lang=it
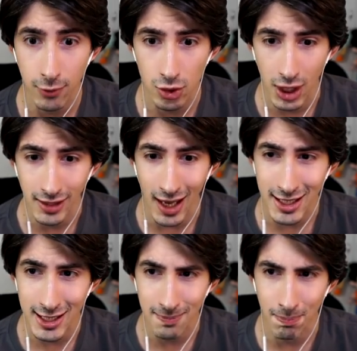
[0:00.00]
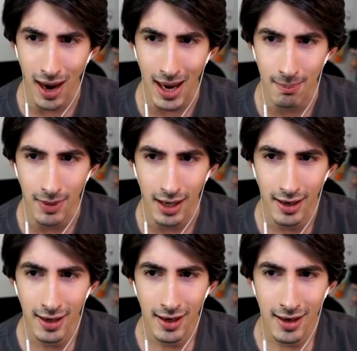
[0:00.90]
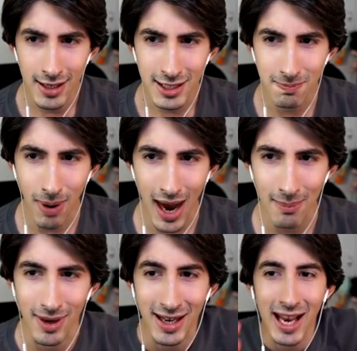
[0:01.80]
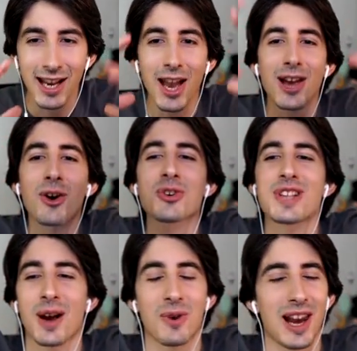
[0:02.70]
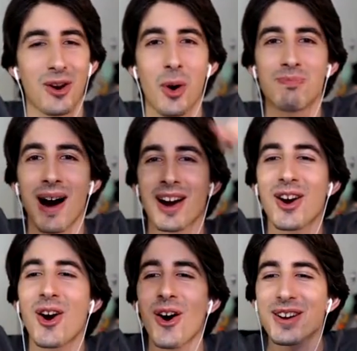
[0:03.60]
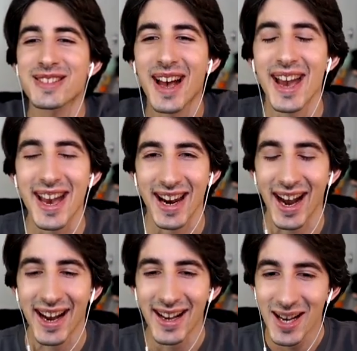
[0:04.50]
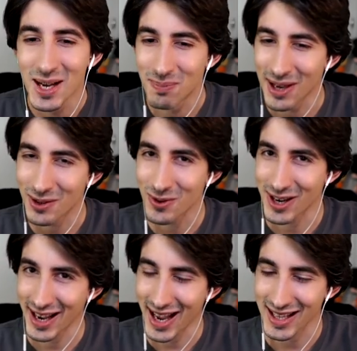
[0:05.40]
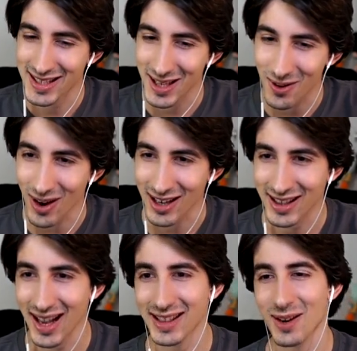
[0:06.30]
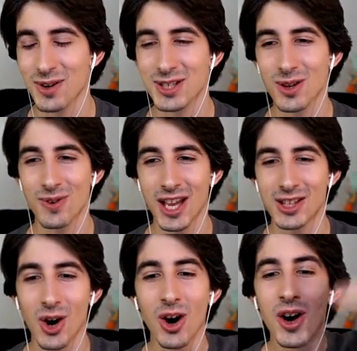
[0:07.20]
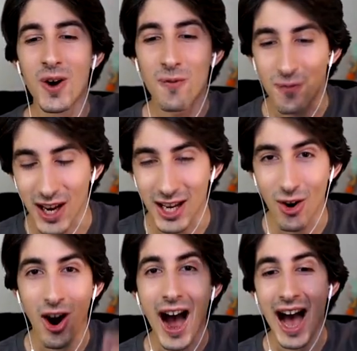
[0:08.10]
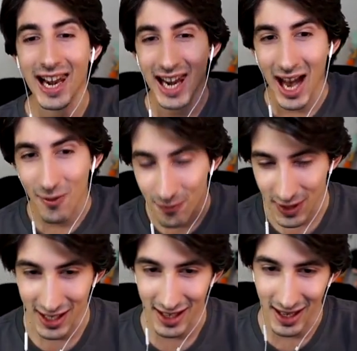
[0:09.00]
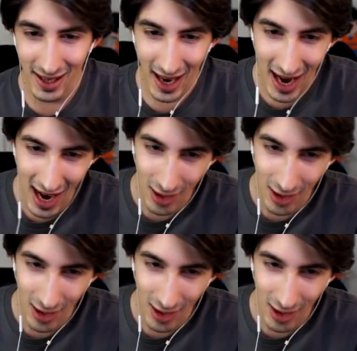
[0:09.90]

sfuggita. Sbam! Sbam! Che, che cos'è quella roba? Cosa era? Per cui ragazzi guardate questo video fino alla fine. E